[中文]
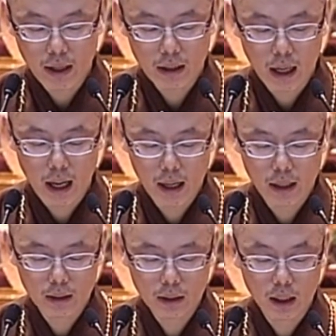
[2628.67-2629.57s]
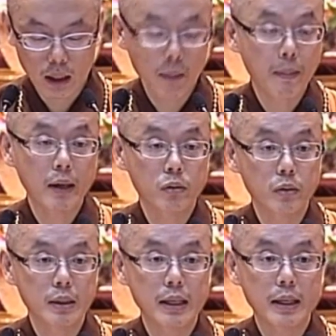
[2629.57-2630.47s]
翻开第一百九
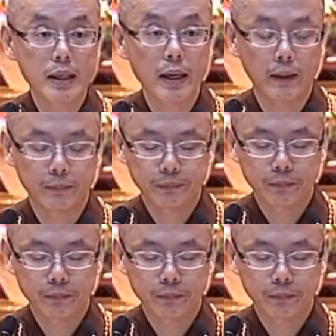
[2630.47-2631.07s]
十三页。